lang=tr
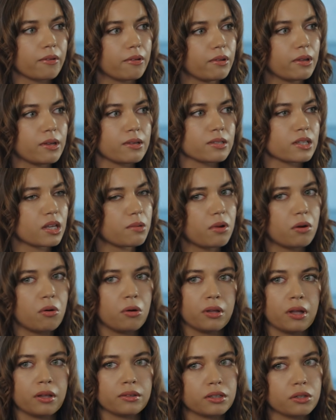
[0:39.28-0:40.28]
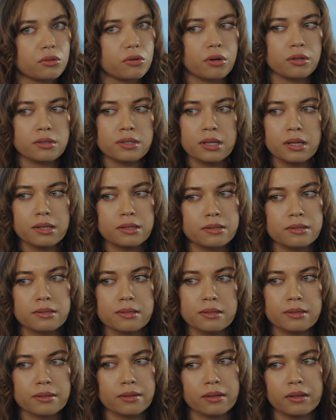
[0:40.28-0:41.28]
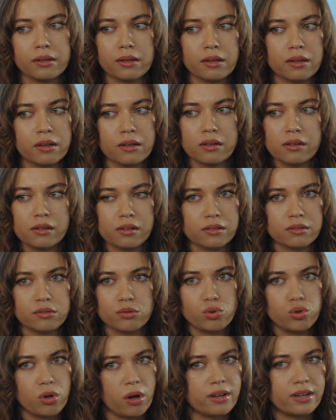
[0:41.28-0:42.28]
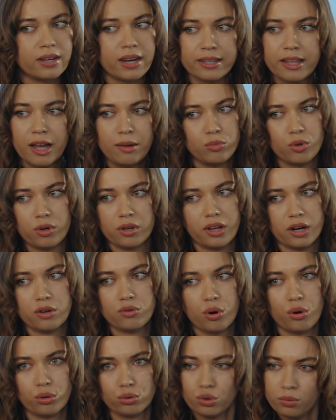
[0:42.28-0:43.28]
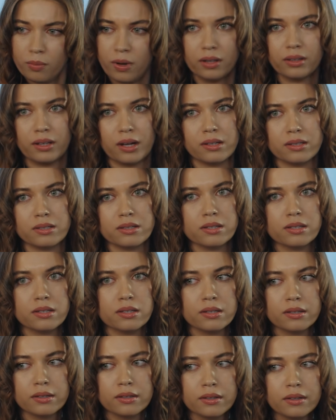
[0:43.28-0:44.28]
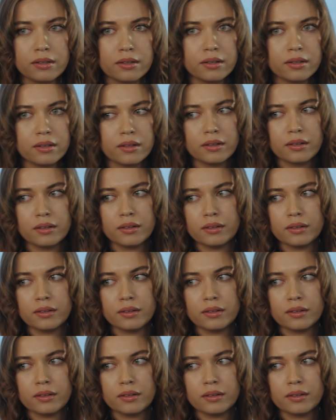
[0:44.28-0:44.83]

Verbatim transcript: Allah sabah olanları görseydiniz şu an neden bu kadar korktuğumu anlardınız. E tam